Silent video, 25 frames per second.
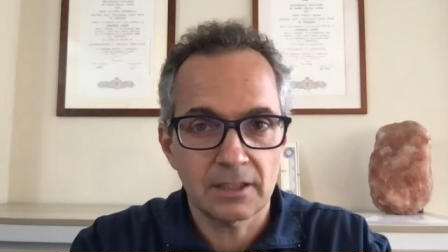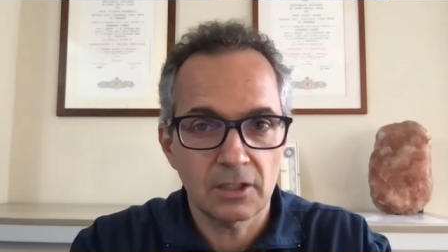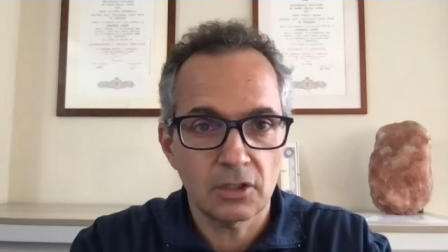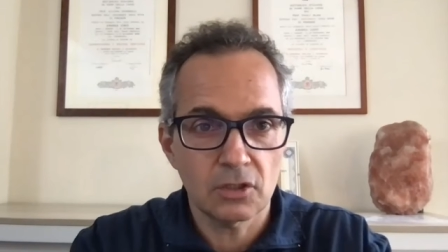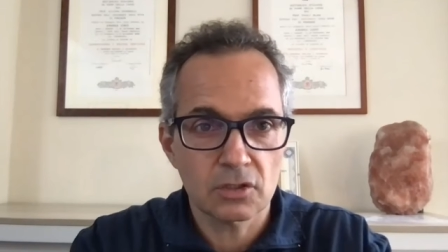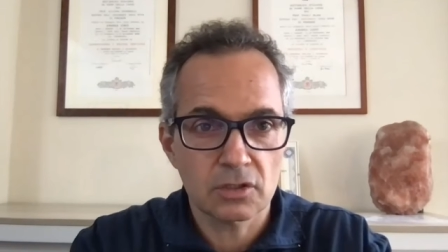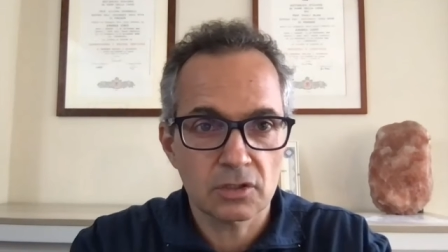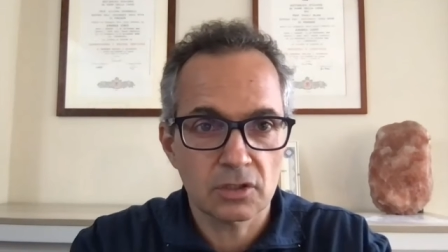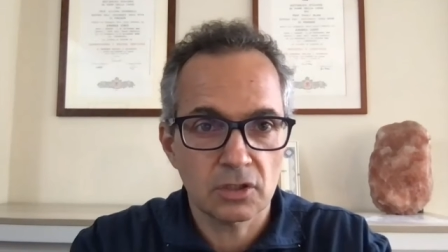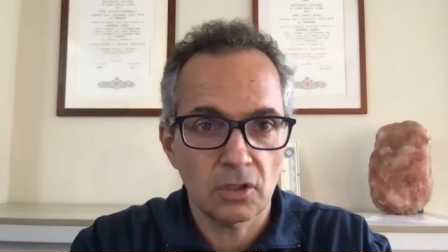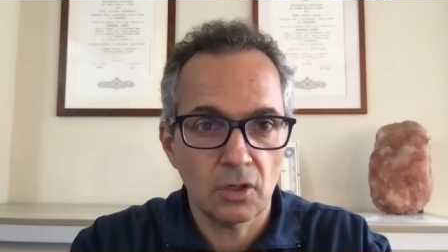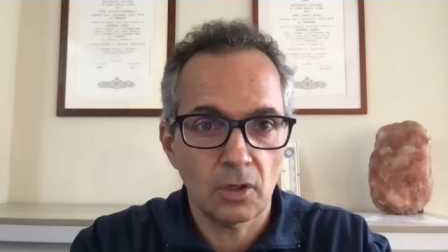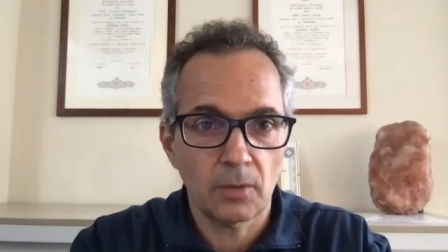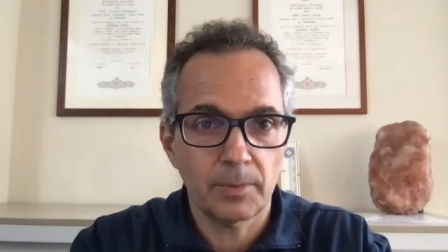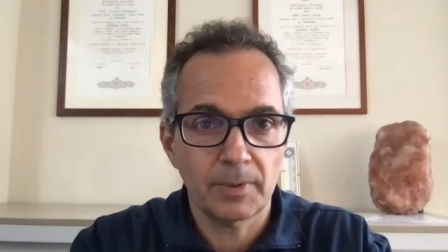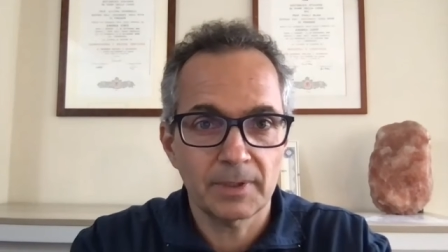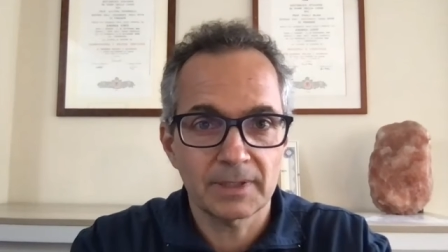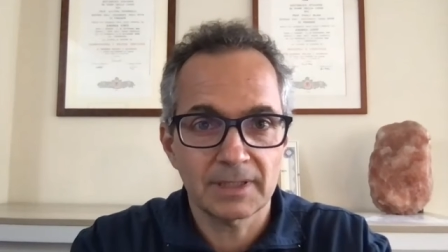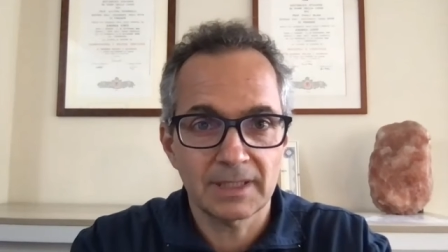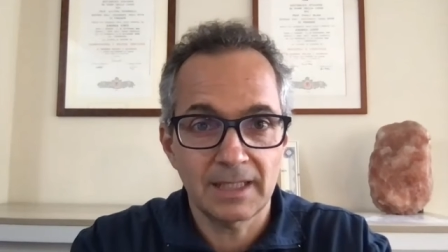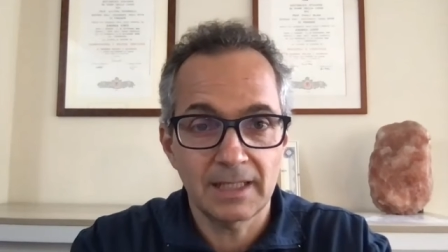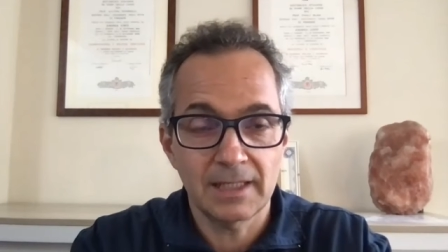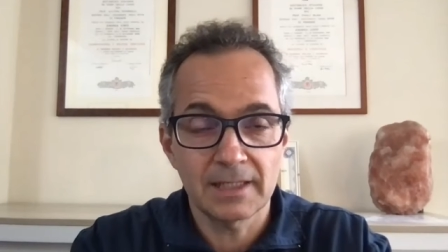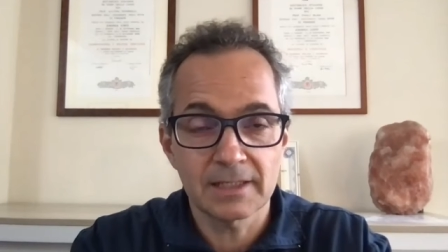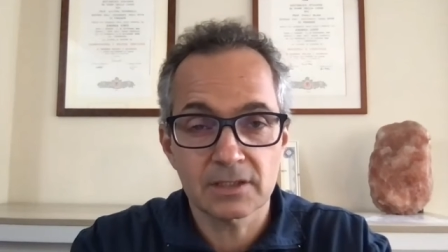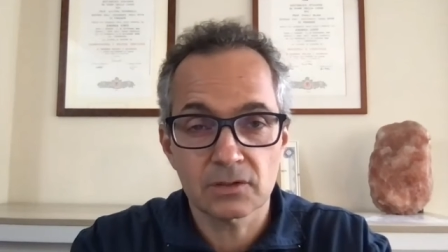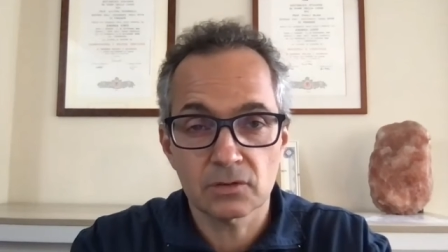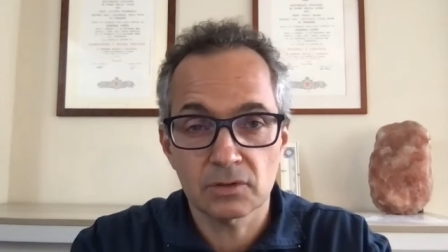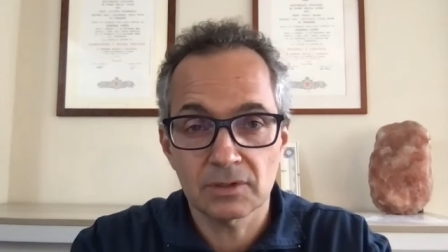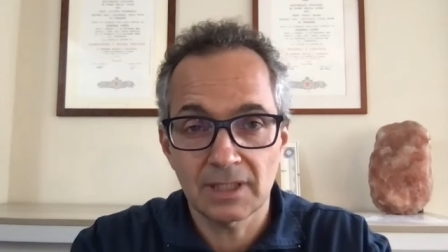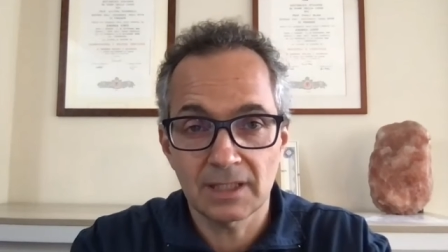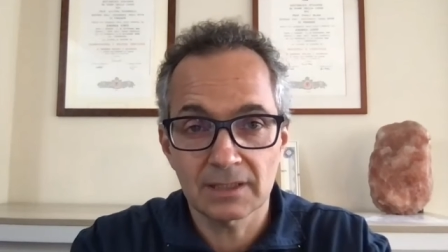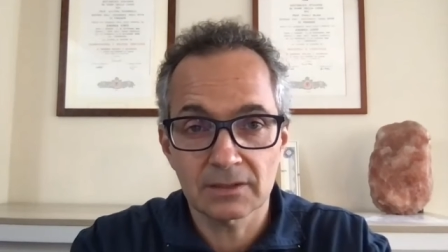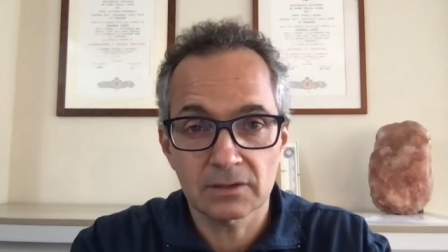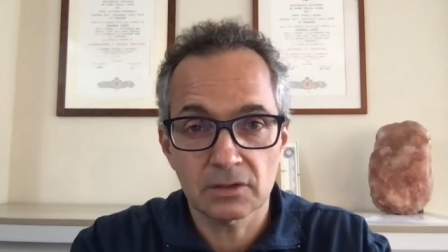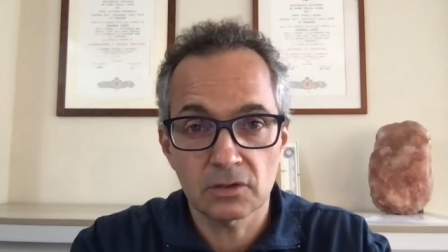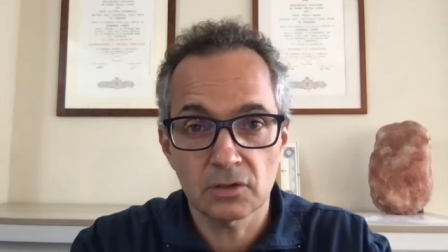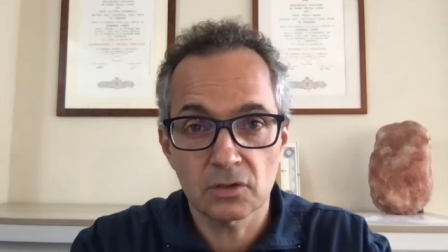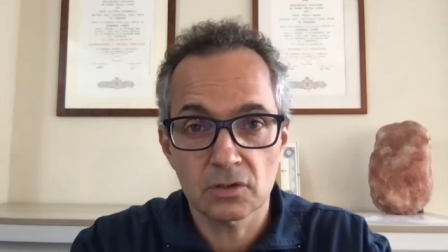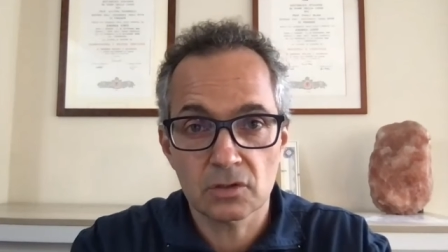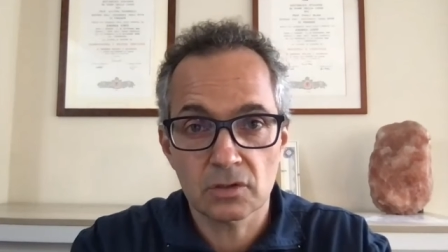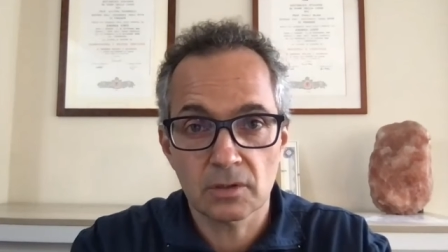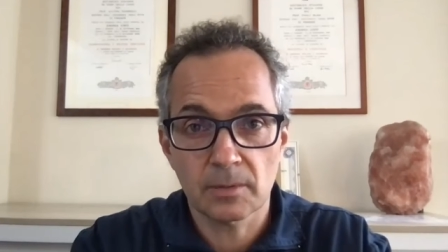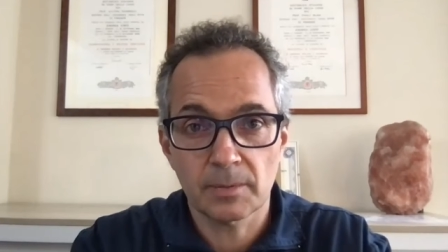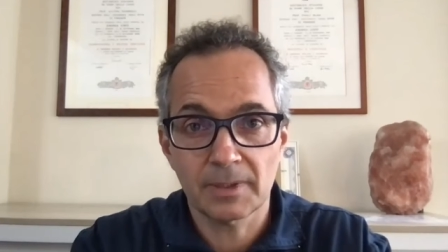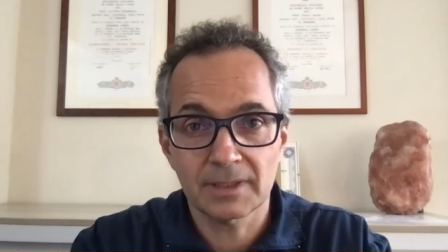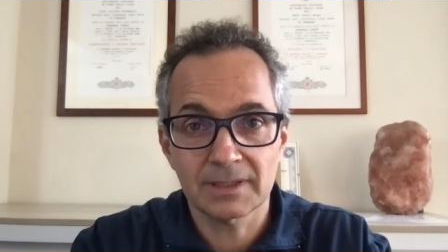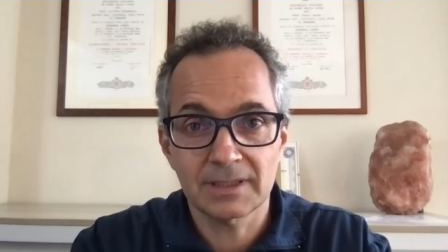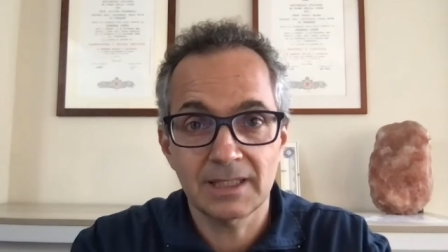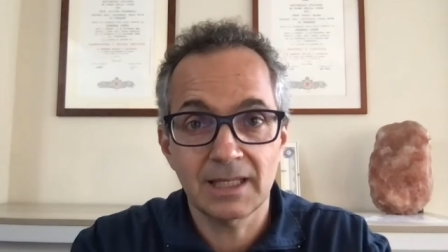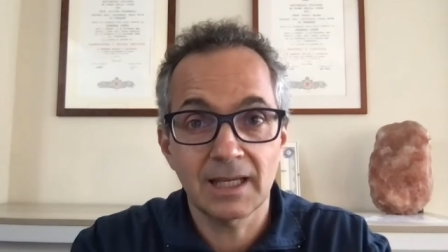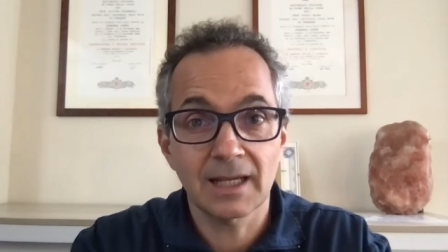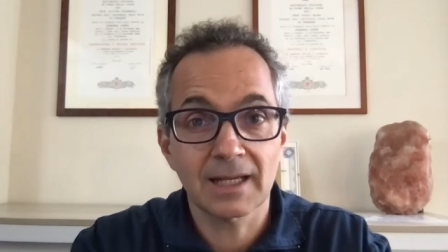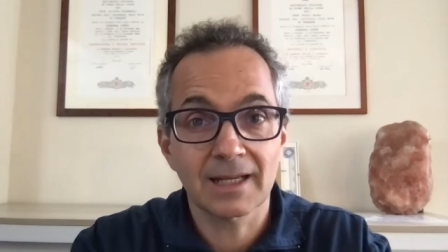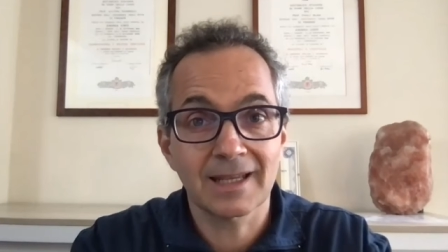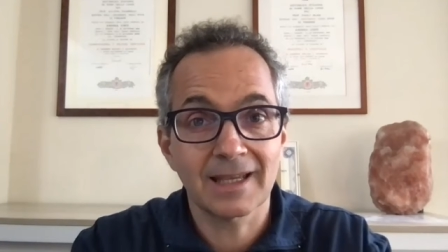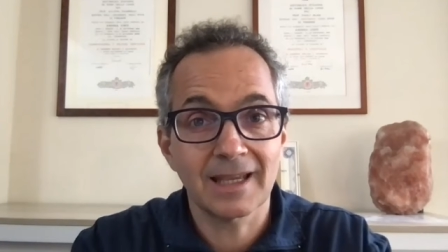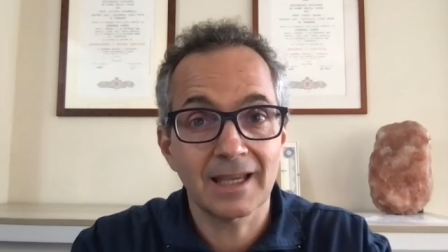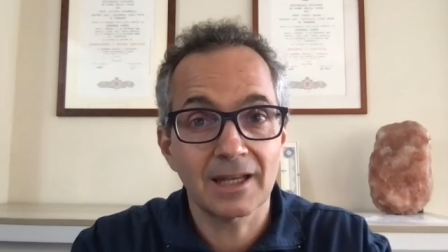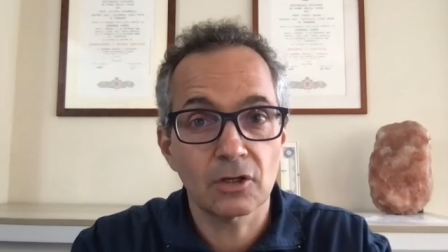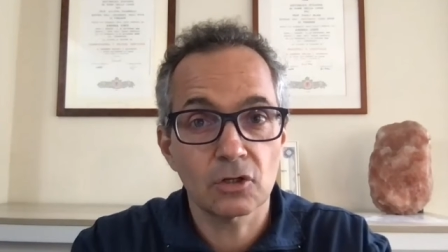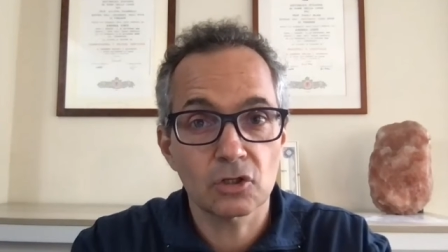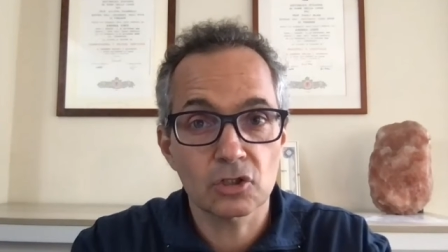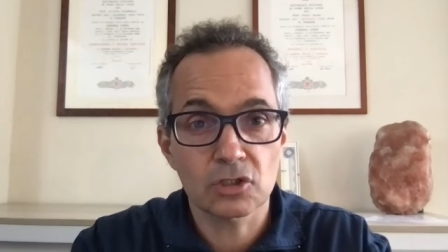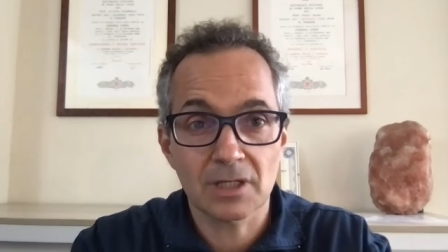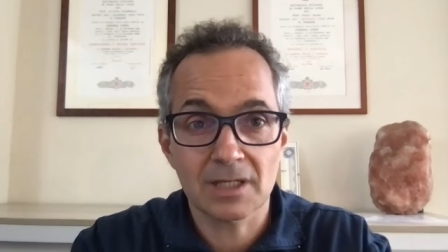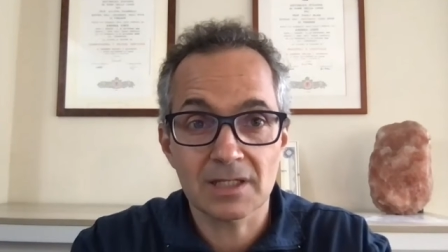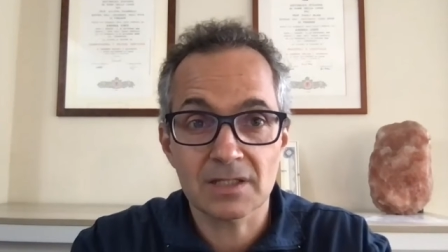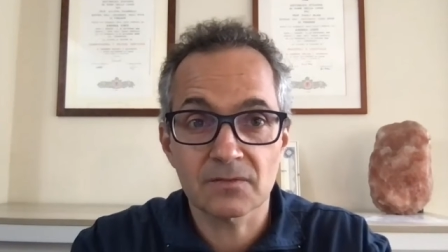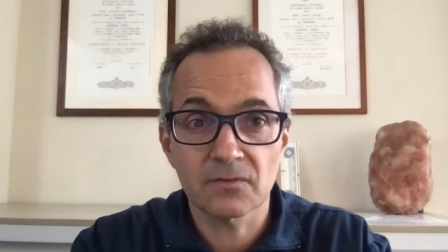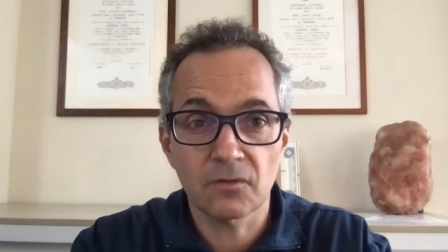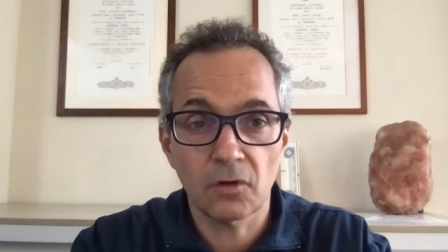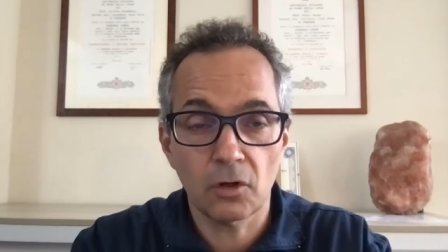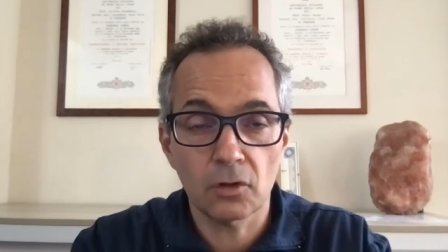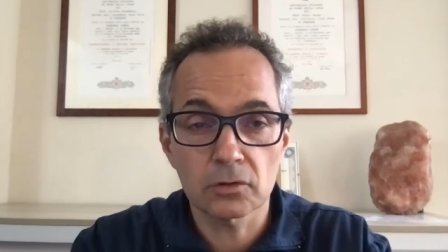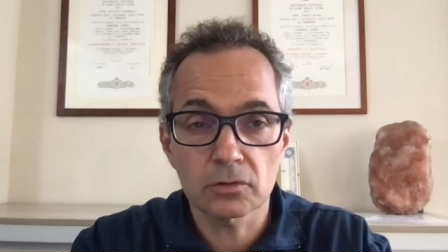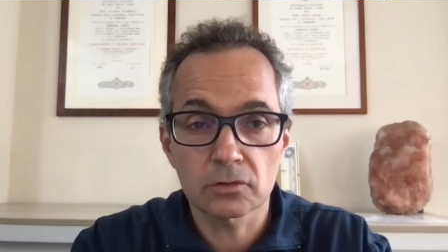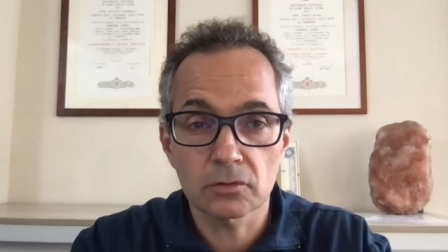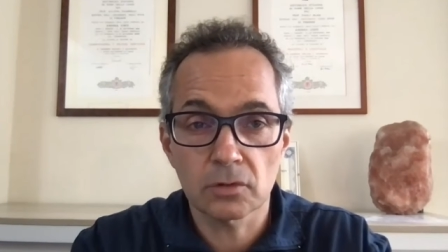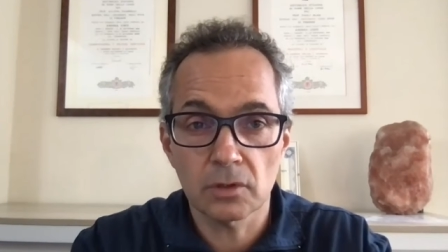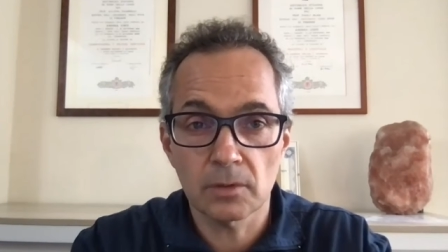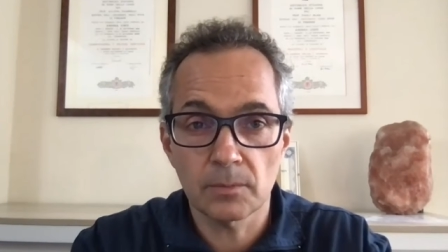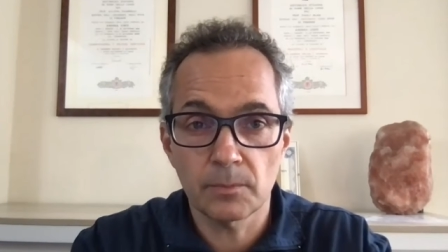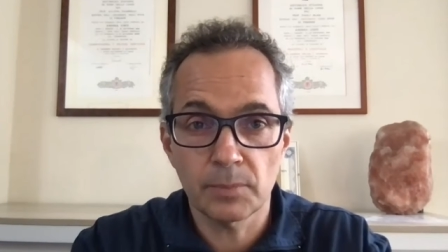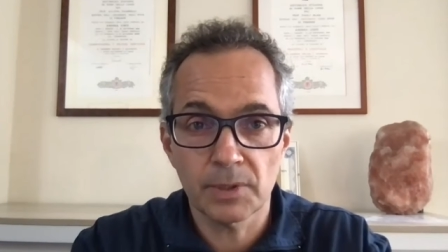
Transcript: gli osteopati e gli studenti di osteopatia che hanno già svolto il